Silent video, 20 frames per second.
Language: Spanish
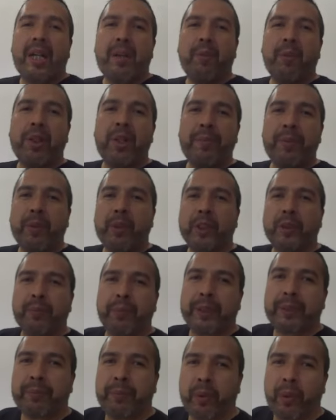Bueno amigos,
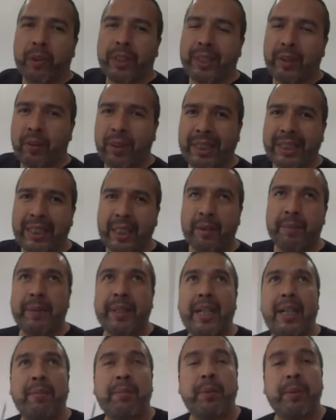pues por hoy creo que
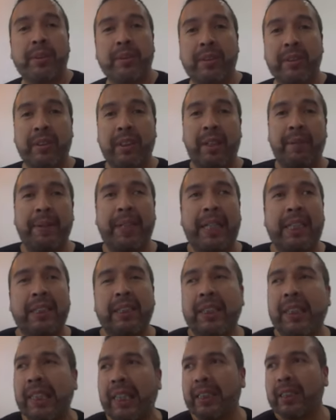terminamos. La verdad es
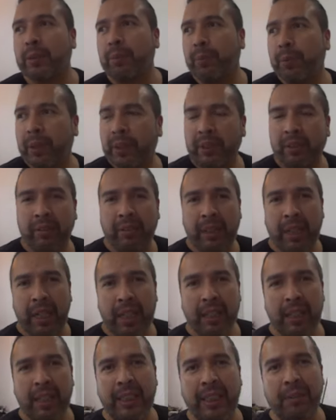que ya es un poquito
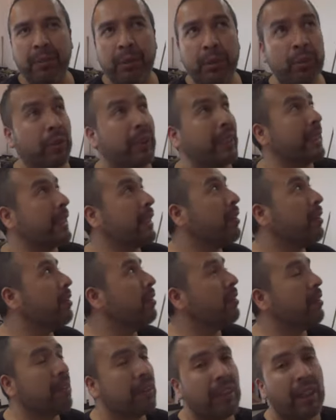tarde, ya
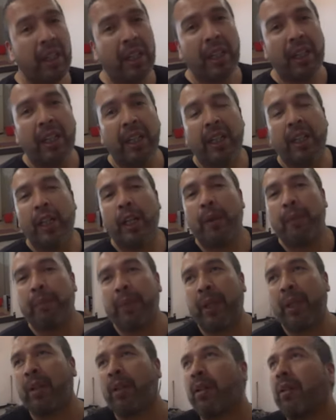oscureció,
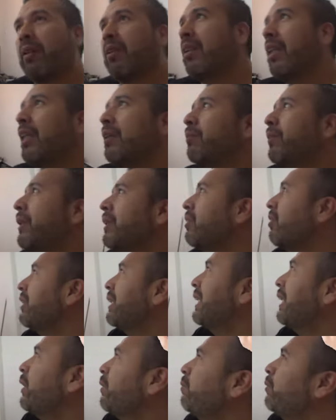pero les muestro
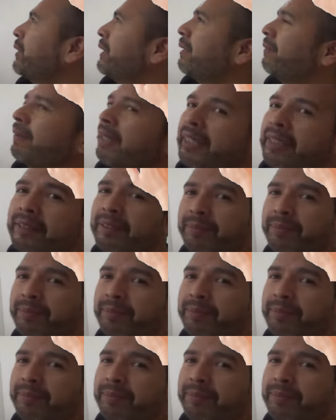así como se ve.